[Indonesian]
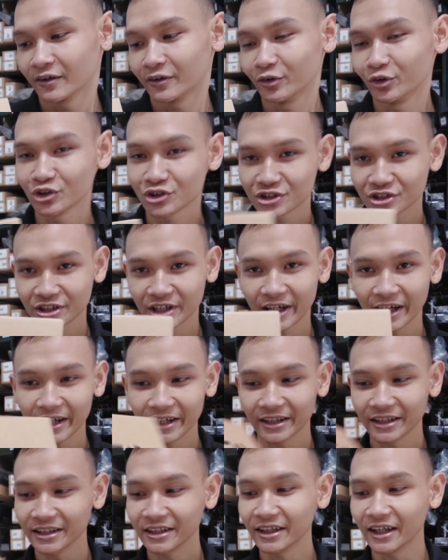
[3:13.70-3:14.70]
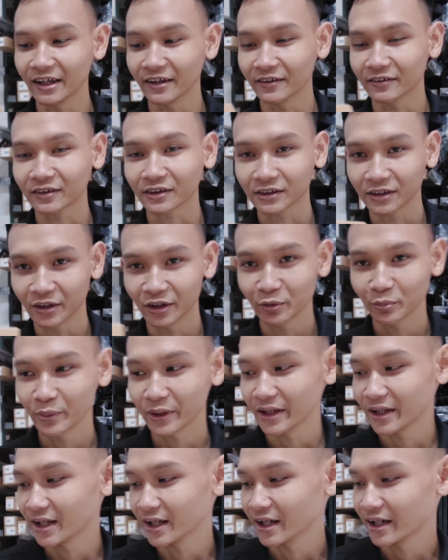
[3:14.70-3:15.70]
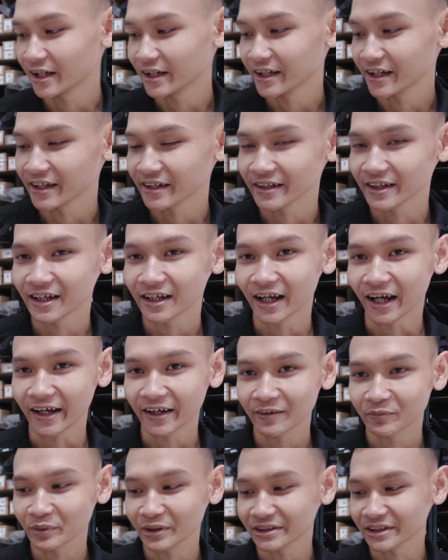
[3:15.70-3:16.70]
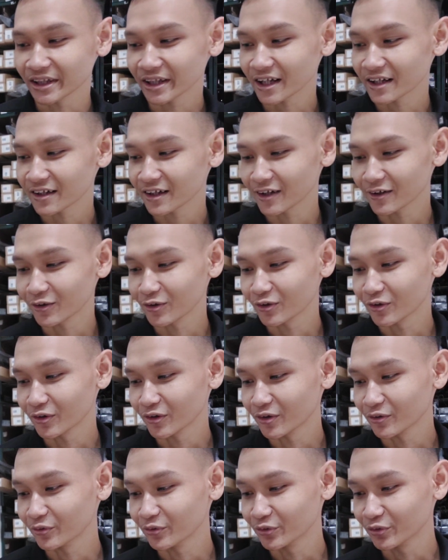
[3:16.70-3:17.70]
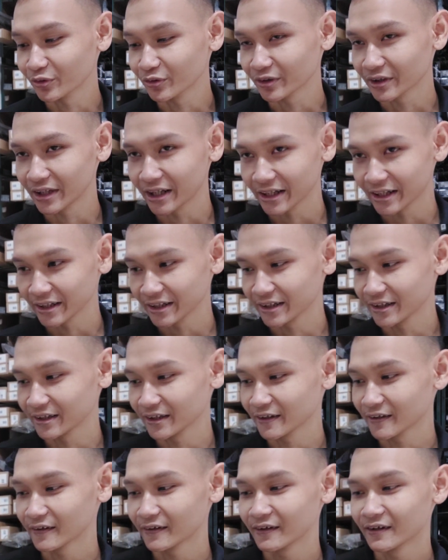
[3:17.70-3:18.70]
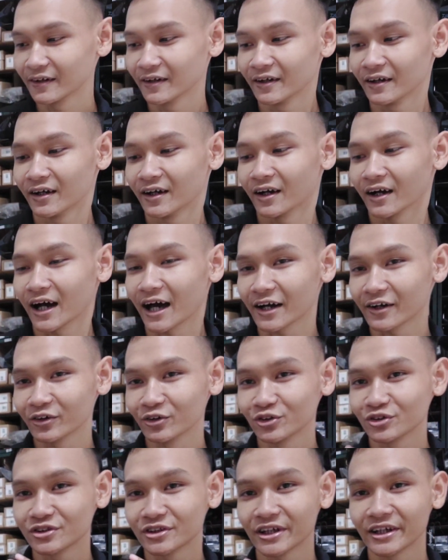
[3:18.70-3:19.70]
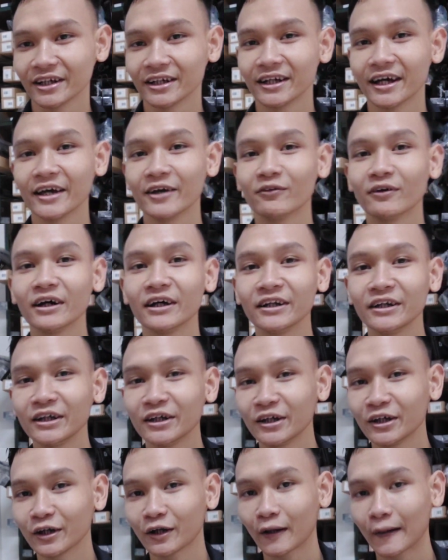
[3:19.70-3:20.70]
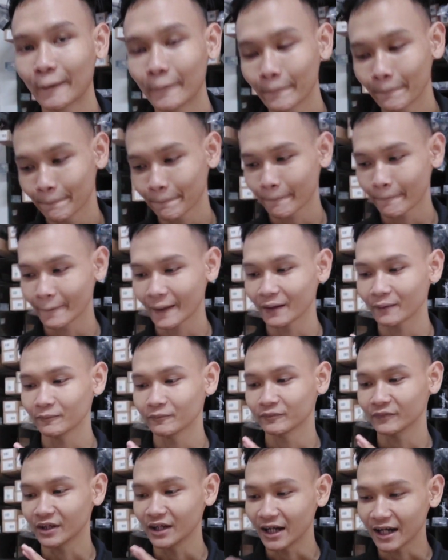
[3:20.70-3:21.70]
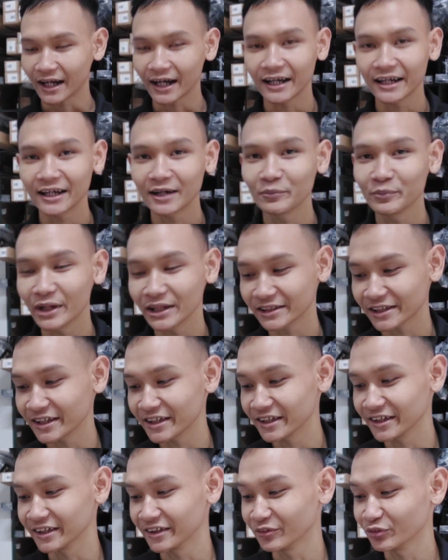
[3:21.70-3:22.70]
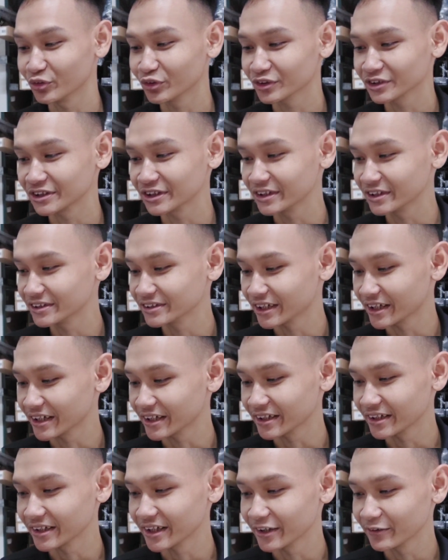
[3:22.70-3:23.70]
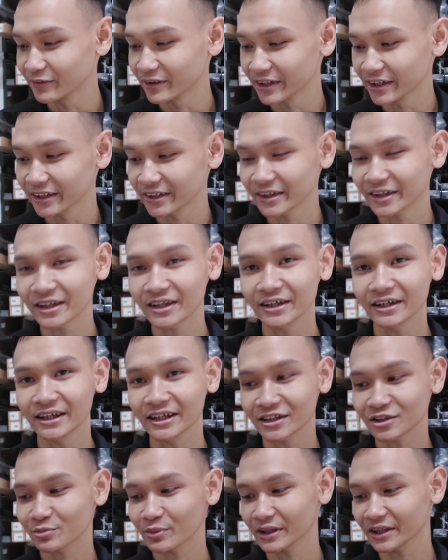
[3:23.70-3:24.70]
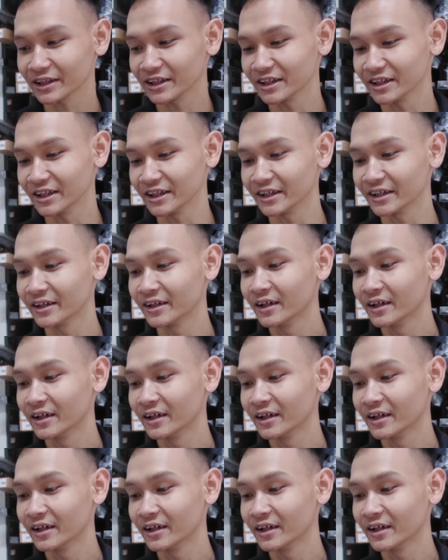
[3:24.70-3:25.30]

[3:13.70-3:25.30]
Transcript: dus kayak gini ya ini beda dari yang lain biasanya kan kalau untuk dari kardus real Daiwa ini gak kayak biasanya nih untuk si seri Daiwa GT dia seperti ini